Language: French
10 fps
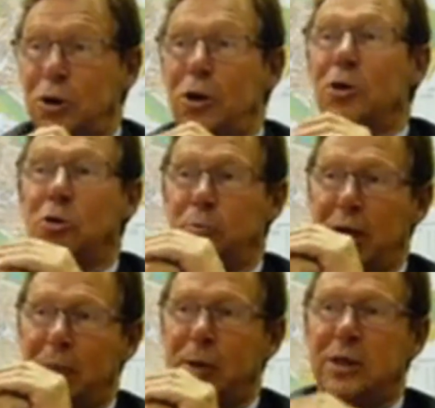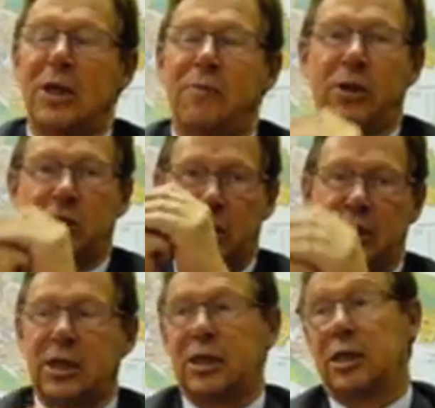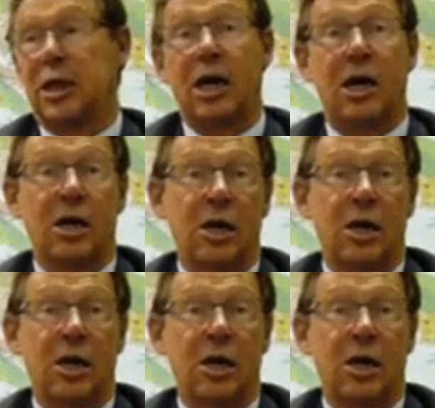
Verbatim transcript: jour combien la personne a fait de gestes, etc.